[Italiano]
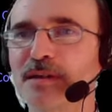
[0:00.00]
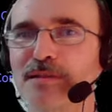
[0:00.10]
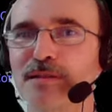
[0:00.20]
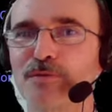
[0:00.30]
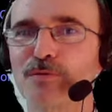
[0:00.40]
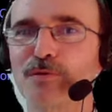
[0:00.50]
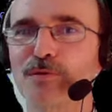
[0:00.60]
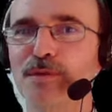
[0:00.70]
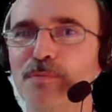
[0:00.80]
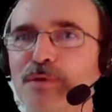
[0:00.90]
di tutto
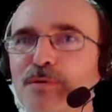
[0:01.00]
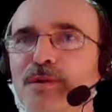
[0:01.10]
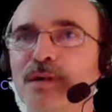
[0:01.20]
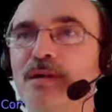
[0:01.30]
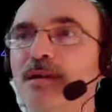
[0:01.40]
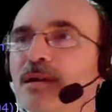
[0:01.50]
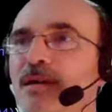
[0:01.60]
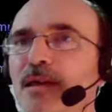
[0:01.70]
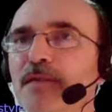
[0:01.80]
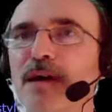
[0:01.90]
di più,
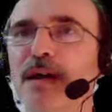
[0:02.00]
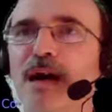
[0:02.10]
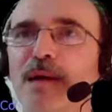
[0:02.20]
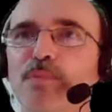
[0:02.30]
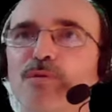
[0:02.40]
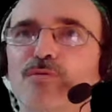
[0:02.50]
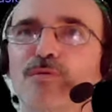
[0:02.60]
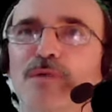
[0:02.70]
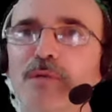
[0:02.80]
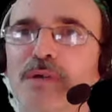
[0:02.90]
che fa capo
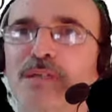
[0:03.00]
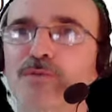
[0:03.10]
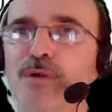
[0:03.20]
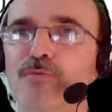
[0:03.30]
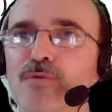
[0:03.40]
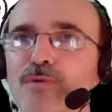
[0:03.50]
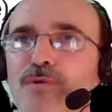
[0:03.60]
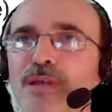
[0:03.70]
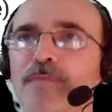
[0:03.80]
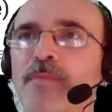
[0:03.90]
tutto a questo
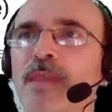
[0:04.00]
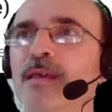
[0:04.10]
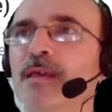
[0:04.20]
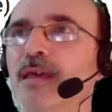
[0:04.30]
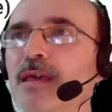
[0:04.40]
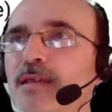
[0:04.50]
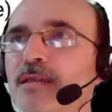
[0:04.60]
autore e in